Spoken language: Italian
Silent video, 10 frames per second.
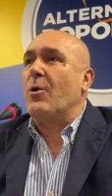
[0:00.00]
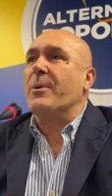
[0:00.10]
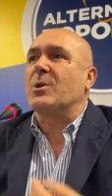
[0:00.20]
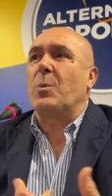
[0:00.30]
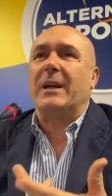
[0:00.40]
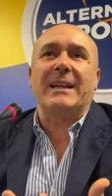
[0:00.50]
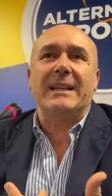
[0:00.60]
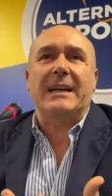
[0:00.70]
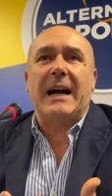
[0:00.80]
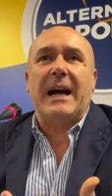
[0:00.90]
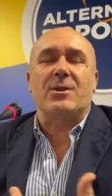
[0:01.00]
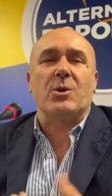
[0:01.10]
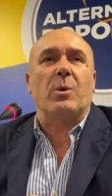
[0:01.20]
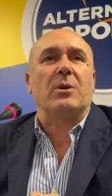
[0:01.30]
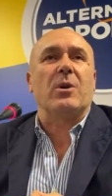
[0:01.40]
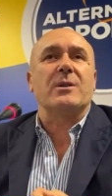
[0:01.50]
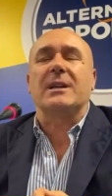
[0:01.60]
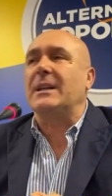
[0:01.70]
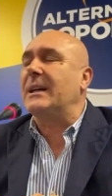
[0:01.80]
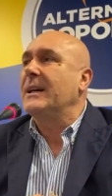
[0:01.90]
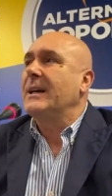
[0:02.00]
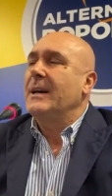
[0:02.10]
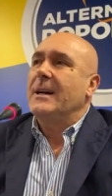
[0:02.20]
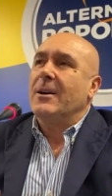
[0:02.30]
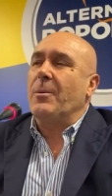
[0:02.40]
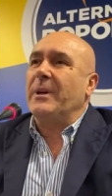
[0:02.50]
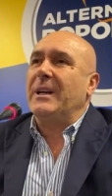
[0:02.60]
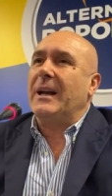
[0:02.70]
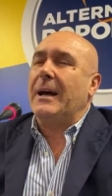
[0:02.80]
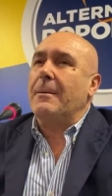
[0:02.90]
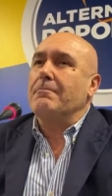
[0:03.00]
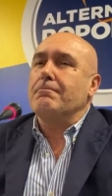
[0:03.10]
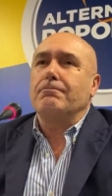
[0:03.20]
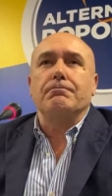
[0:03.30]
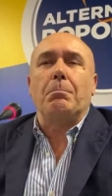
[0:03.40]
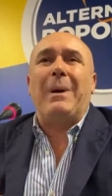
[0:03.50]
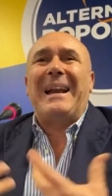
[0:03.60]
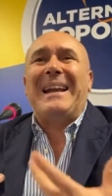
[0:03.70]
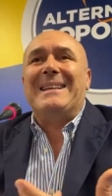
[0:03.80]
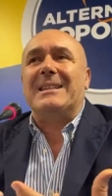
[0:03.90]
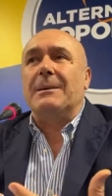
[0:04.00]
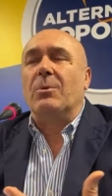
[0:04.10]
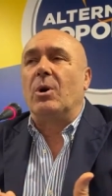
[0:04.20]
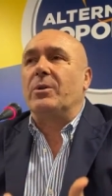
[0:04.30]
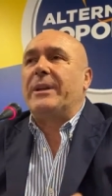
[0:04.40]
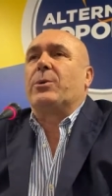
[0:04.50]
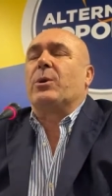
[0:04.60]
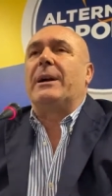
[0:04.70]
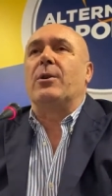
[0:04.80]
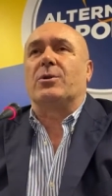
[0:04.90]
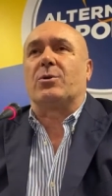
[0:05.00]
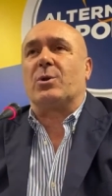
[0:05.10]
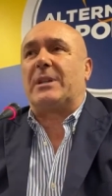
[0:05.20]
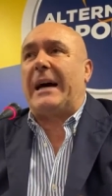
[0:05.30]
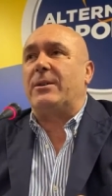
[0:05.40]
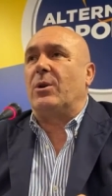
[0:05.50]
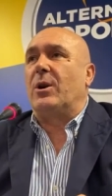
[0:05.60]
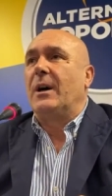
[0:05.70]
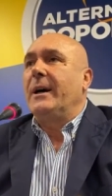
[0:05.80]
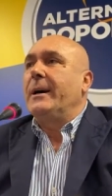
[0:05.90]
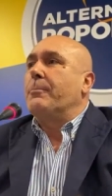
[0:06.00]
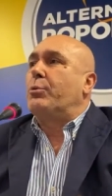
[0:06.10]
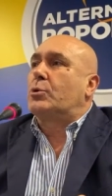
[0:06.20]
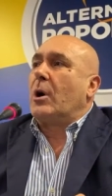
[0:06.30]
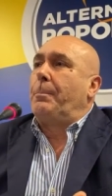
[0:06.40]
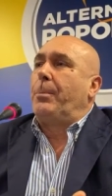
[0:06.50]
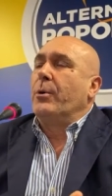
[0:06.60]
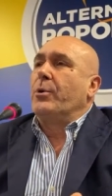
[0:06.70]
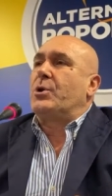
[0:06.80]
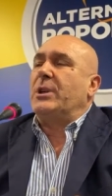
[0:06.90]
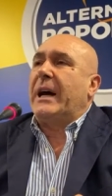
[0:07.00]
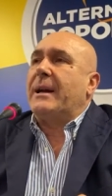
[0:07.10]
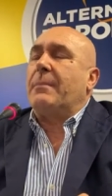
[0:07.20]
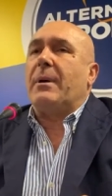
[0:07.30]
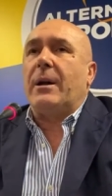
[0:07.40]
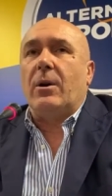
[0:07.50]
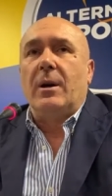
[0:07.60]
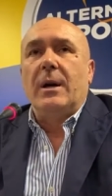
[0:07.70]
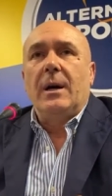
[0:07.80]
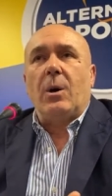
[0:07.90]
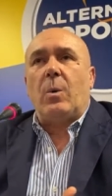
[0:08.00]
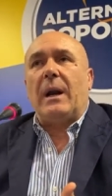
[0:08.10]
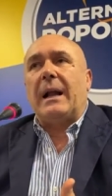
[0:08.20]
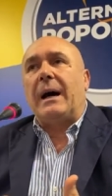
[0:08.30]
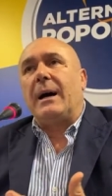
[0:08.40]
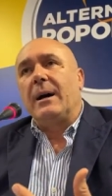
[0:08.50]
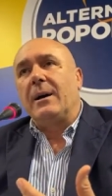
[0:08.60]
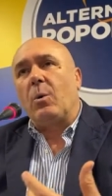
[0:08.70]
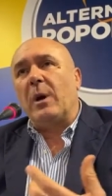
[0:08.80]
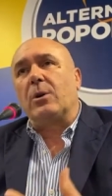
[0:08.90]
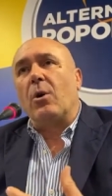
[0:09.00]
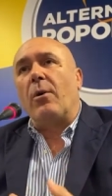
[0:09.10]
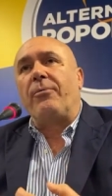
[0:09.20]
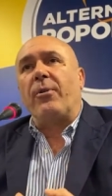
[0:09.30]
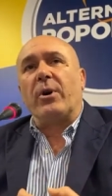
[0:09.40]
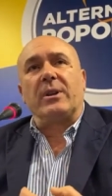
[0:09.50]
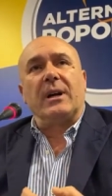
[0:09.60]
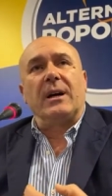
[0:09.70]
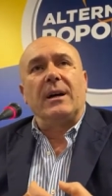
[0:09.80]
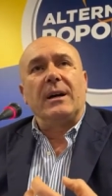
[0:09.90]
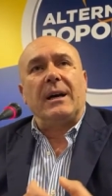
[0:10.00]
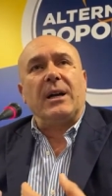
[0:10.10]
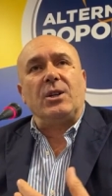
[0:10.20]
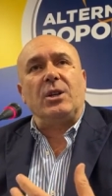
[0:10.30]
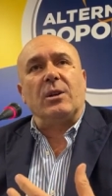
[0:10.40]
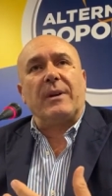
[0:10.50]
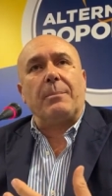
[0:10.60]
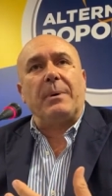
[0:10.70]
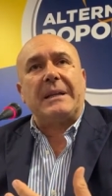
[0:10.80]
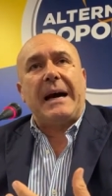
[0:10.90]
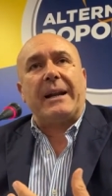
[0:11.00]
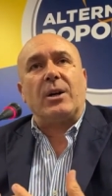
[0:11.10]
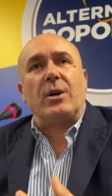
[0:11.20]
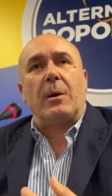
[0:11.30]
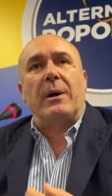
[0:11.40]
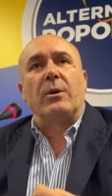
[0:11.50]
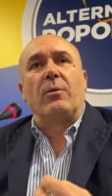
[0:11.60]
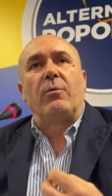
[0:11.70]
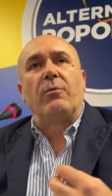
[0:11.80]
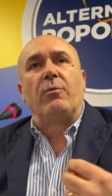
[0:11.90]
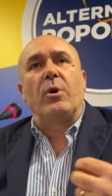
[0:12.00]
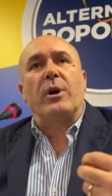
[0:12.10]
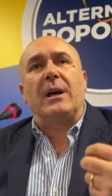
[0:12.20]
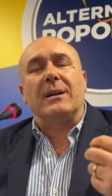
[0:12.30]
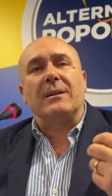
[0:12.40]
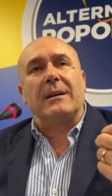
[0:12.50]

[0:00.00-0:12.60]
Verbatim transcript: come squadra di calcio, qualcosa di, come dire, bellissimo, dato che il nostro stadio purtroppo non ci dà nemmeno quella, quel comfort che ci dovrebbe dare, cioè quando voi,